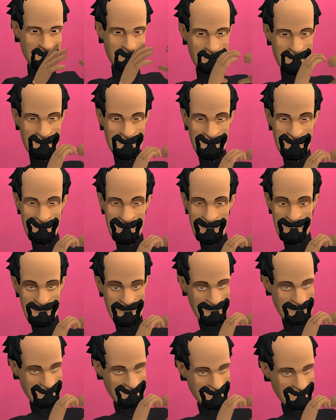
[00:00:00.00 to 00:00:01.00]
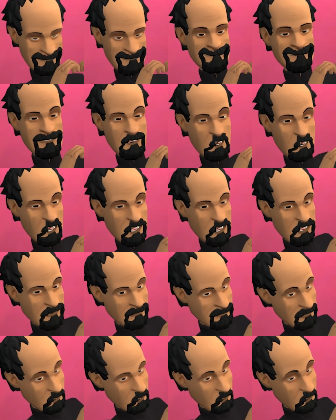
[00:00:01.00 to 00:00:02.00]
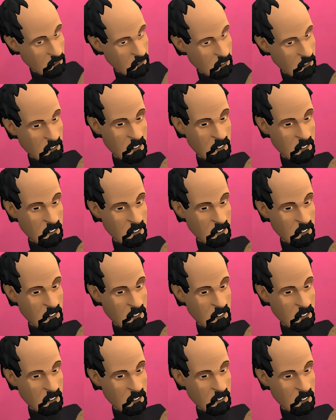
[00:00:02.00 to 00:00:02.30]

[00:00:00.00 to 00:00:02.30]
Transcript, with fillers: বাহ মার হাবা মার হাবা